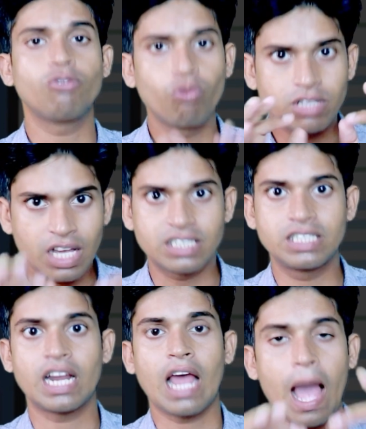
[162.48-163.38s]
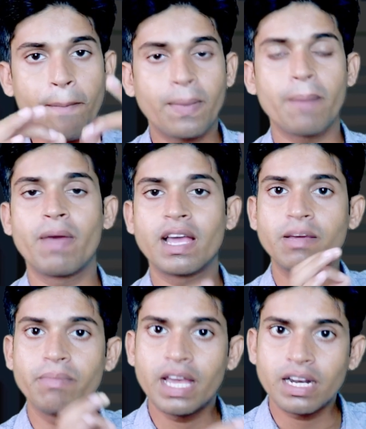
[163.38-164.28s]
तो वो दस हजार आपके
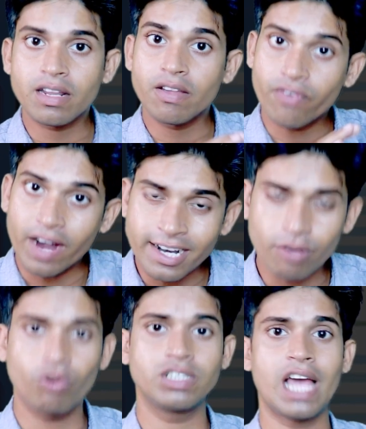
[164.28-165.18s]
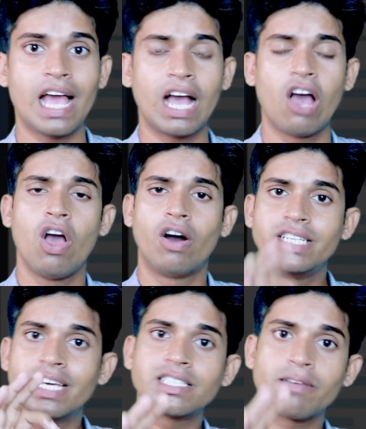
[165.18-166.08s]
बैंक में रिफंड हो जाएगा
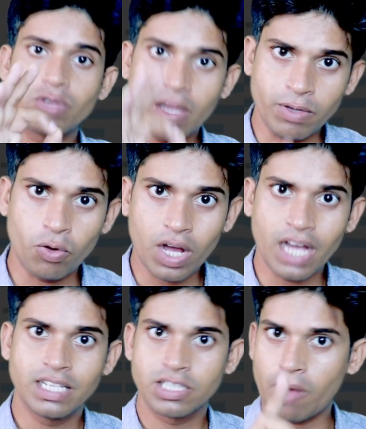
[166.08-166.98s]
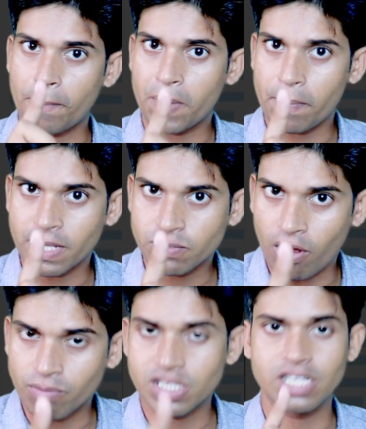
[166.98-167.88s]
और ये सब तभी होगा जब आपके पास
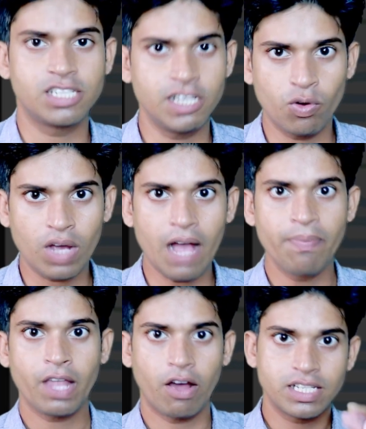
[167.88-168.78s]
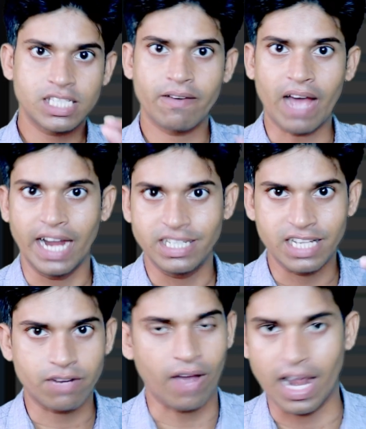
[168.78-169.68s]
फॉर्म सिक्सटीन होगा और इसके बाद
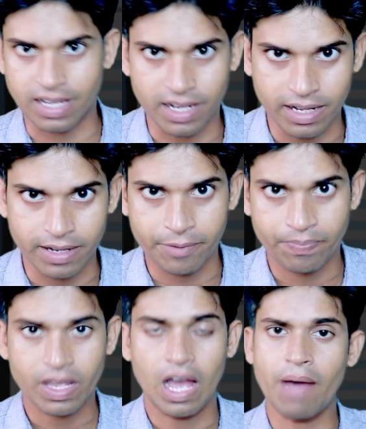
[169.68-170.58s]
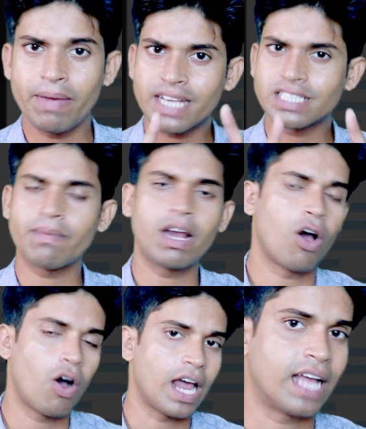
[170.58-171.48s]
आई फाइल करेंगे अब एक सवाल
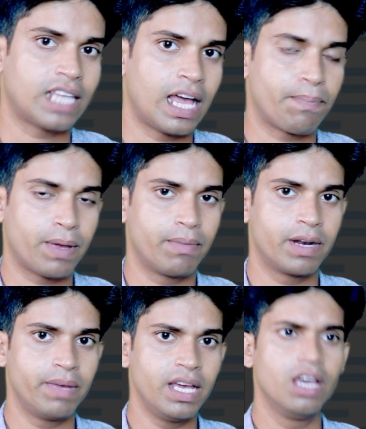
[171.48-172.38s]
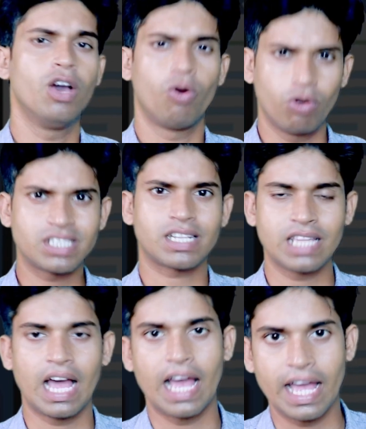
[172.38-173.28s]
और आता है आपके मन में हो
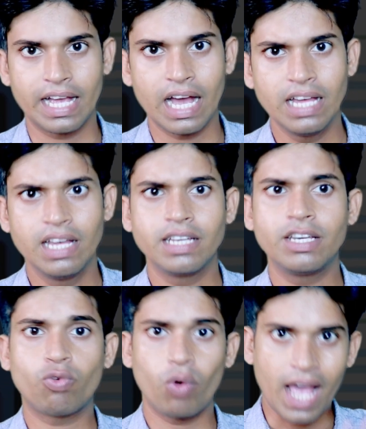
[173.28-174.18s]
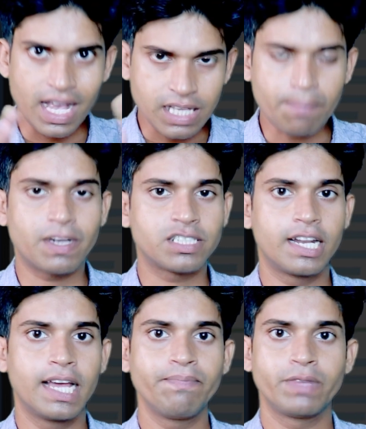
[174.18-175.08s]
सकता है आएगा कि कोई ऐसा
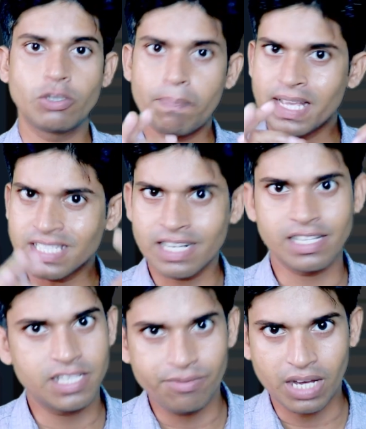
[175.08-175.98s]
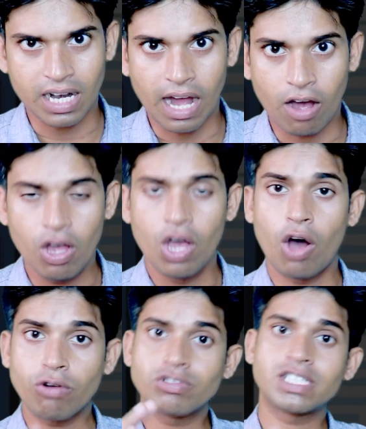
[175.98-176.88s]
पर्सन है जो पेंशन रिसीव कर रहा
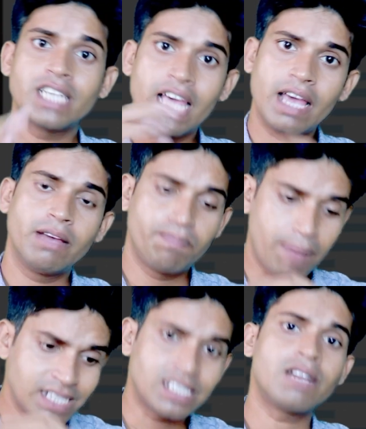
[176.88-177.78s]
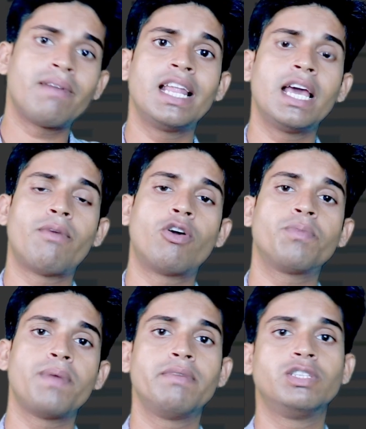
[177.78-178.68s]
हो और उसके पेंशन वाले
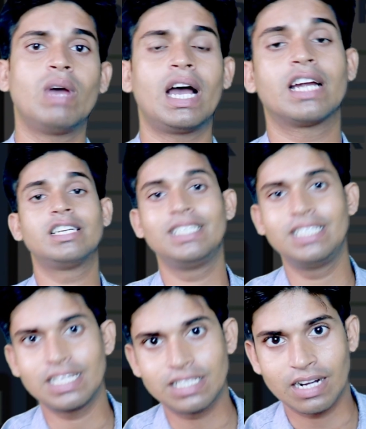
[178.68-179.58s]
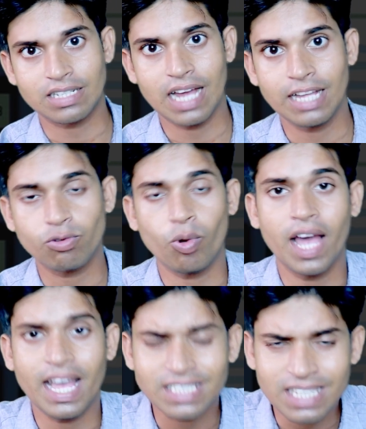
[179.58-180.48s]
अमाउंट पे भी जो है अगर टीडीएस कट रहा है
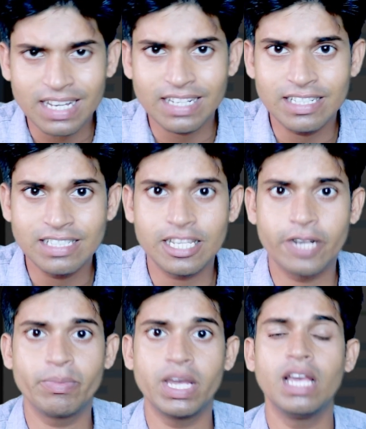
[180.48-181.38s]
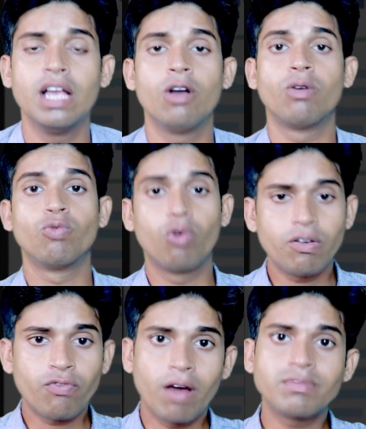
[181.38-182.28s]
तो ऐसे कंडीशन में
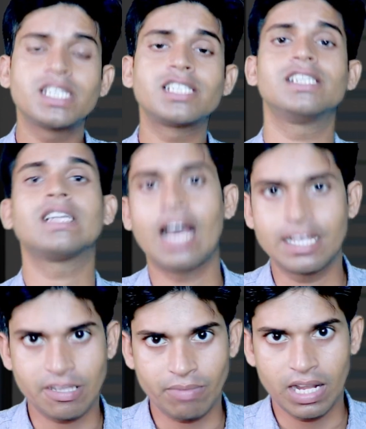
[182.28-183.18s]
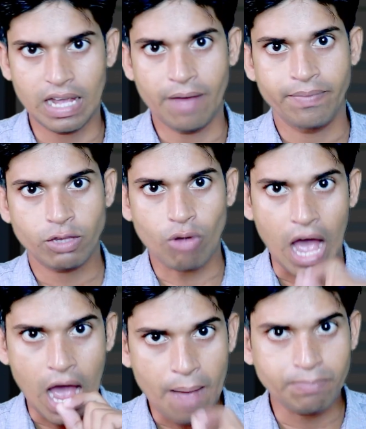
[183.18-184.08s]
वो फॉर्म 16 कहाँ से मिलेगा तो
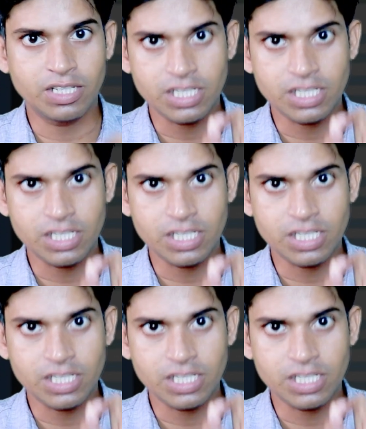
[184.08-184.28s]
आप